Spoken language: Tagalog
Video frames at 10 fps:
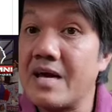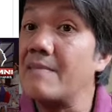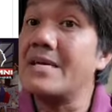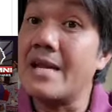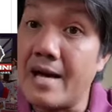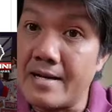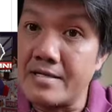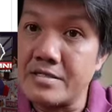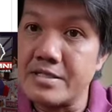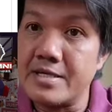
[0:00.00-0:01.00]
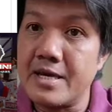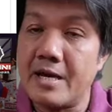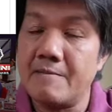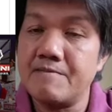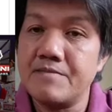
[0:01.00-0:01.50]
Kami lang,
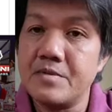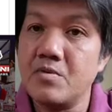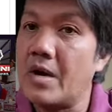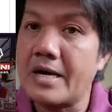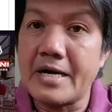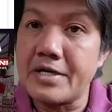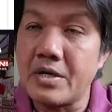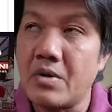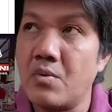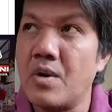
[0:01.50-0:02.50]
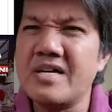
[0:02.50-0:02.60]
sige, wag kayo,